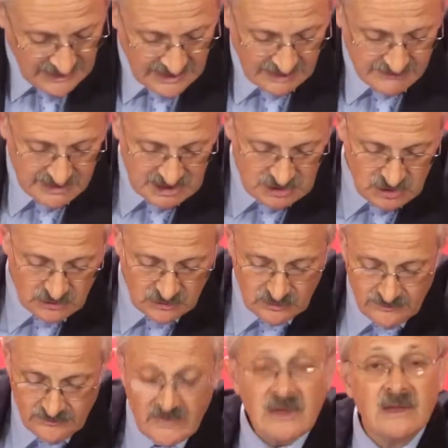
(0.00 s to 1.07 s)
la inversión
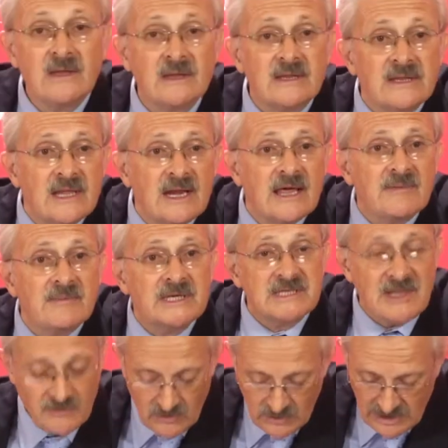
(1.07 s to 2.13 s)
de la
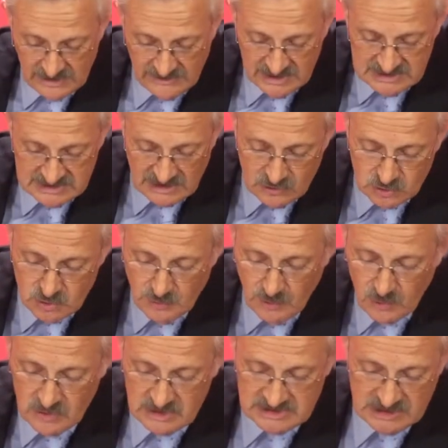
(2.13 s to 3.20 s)
Administración General del Estado
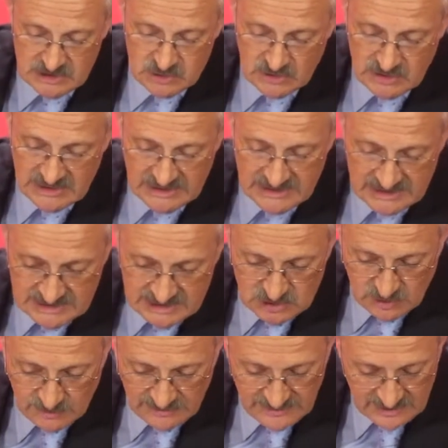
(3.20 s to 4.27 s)
supone un descenso del
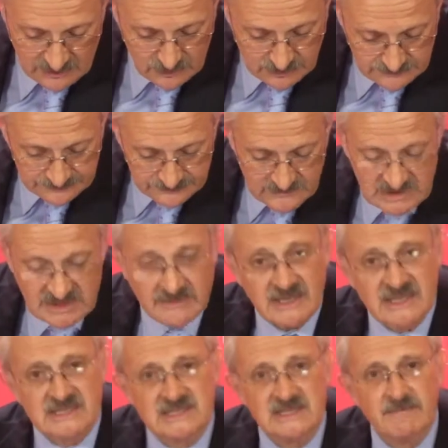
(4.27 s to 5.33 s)
36,5. Saben
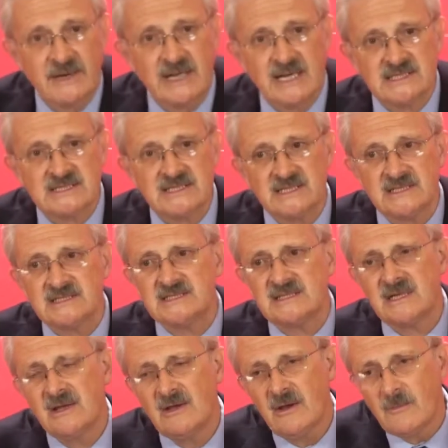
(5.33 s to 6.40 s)
que se separa, este es
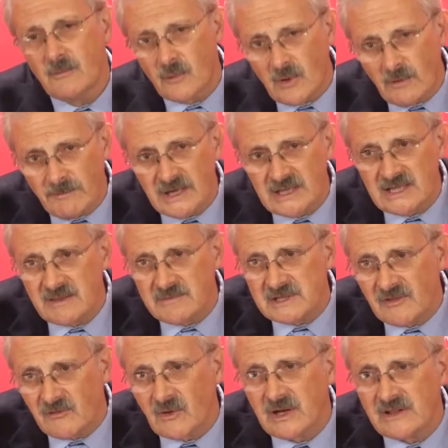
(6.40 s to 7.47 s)
por una parte la
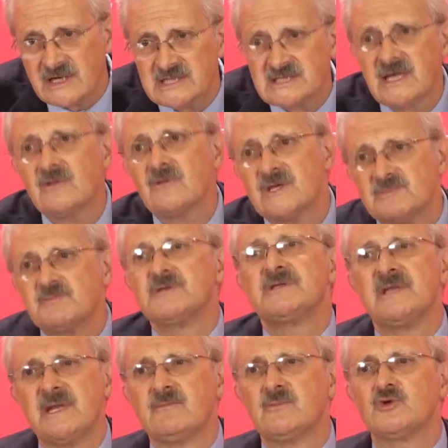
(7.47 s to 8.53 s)
Administración General del Estado y después
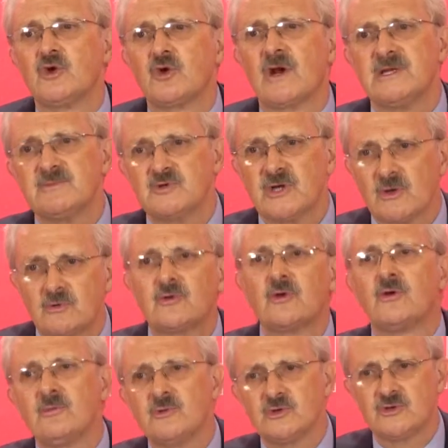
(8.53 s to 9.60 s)
tenemos organismos
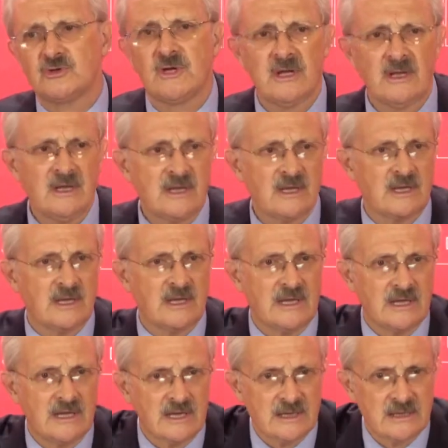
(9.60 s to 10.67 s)
autónomos
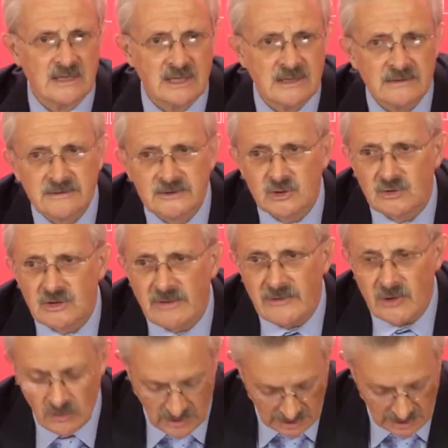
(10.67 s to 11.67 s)
que son también lo